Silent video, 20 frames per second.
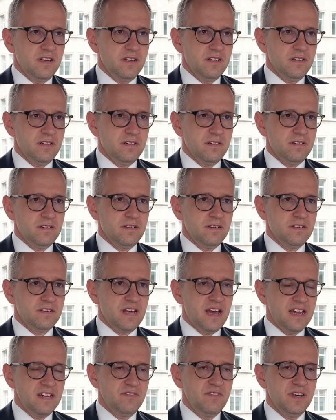äh,
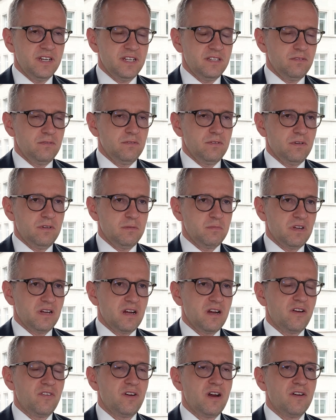sein wird und dann
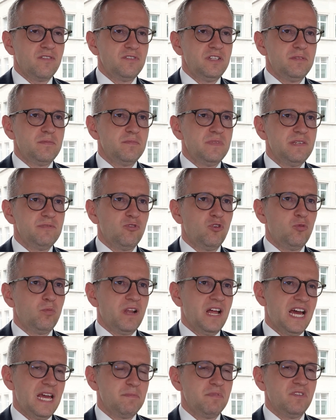aber auch auf diesem Niveau
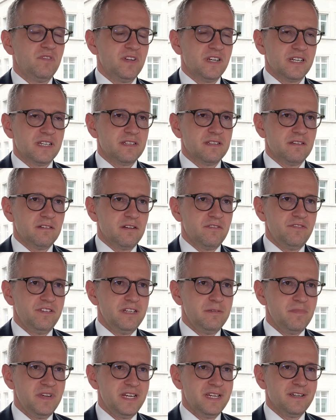bleiben wird. Also
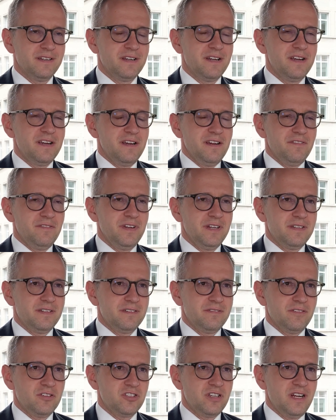viel mehr wird
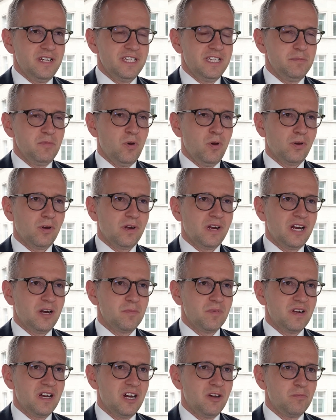es wahrscheinlich im
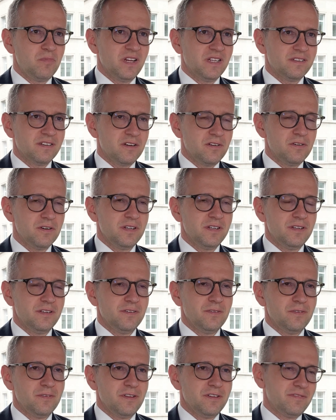Euroraum kaum ertragen,
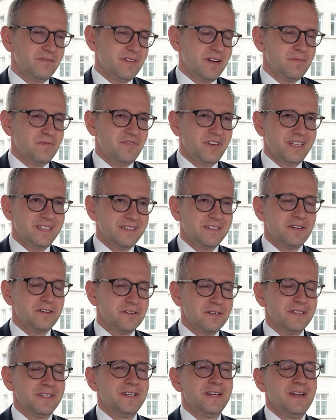also kaum
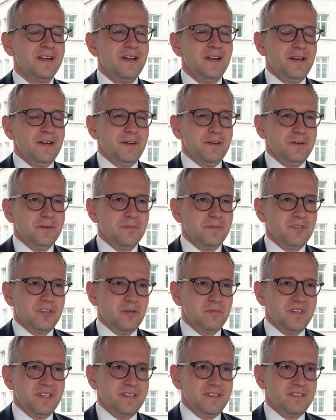vertragen. Und
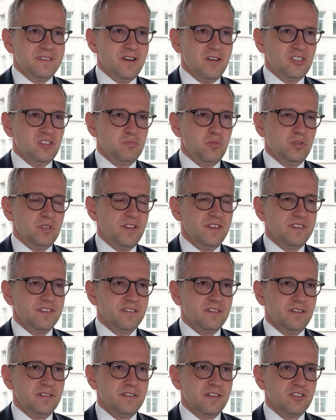damit ist auch das
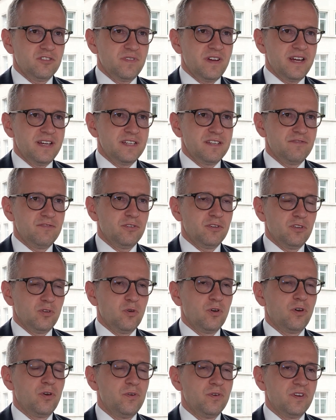Potenzial in der Schweiz für
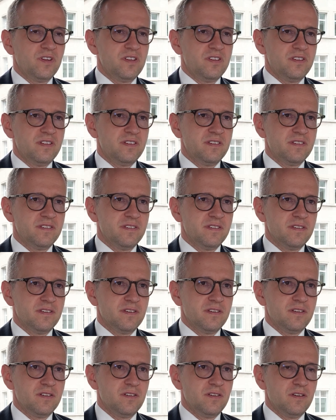noch höhere Zinsen
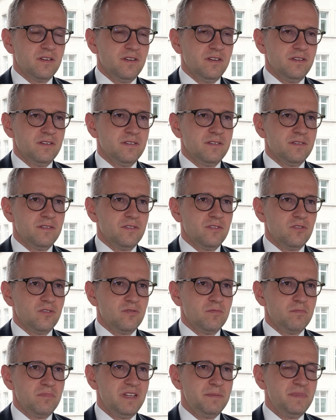
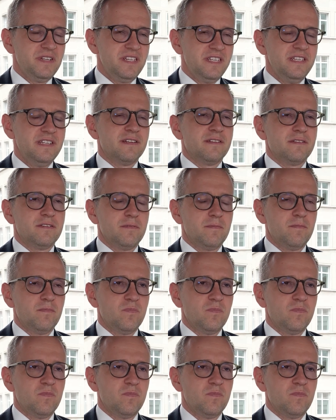äh, limitiert.